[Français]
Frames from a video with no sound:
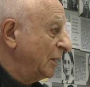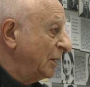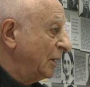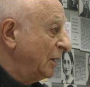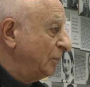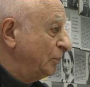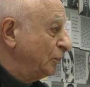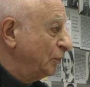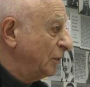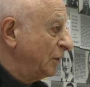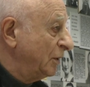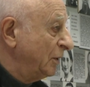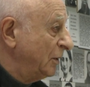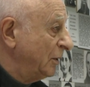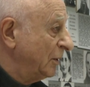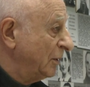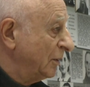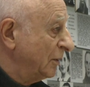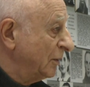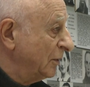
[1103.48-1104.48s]
Et puis
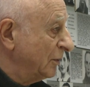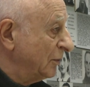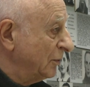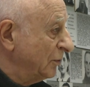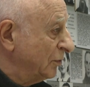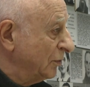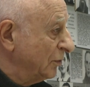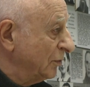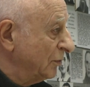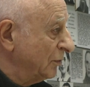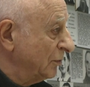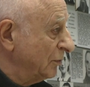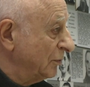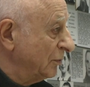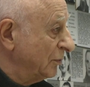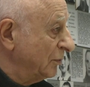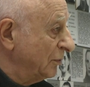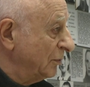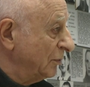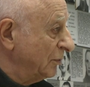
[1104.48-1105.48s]
de,
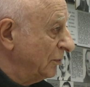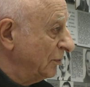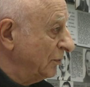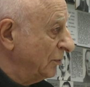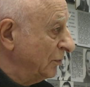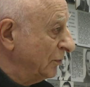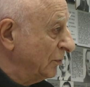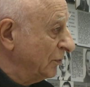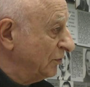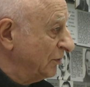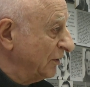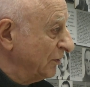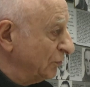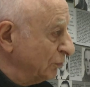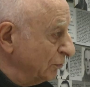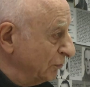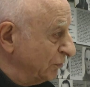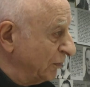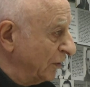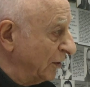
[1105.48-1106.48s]
de ces
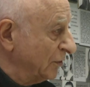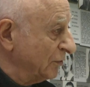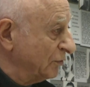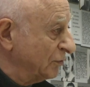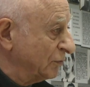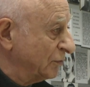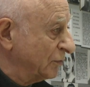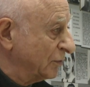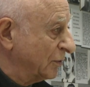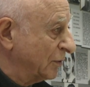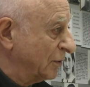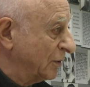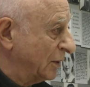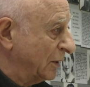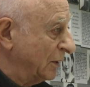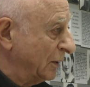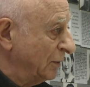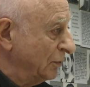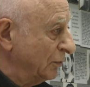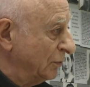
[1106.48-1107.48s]
souffrances
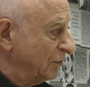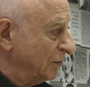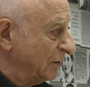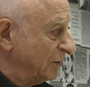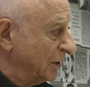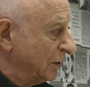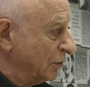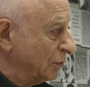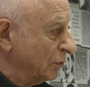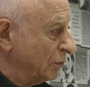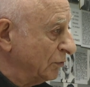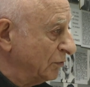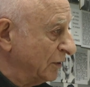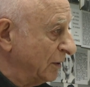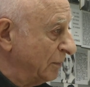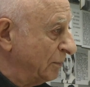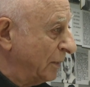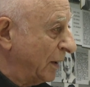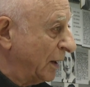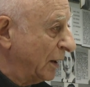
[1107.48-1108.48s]
qui nous étaient
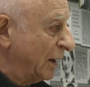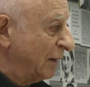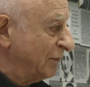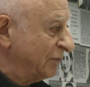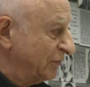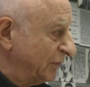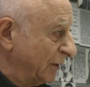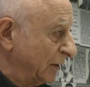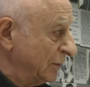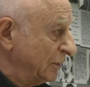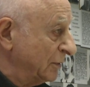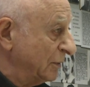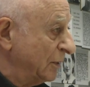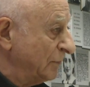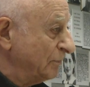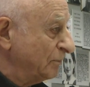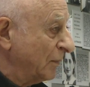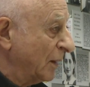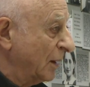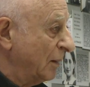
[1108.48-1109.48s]
causées par la faim,
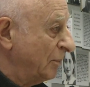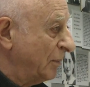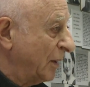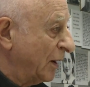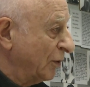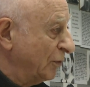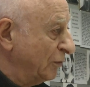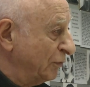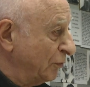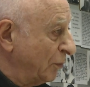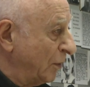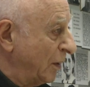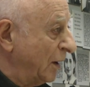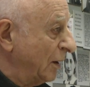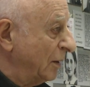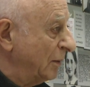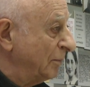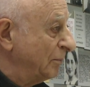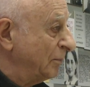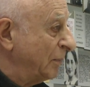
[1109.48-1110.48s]
par le
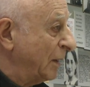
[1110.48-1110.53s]
froid,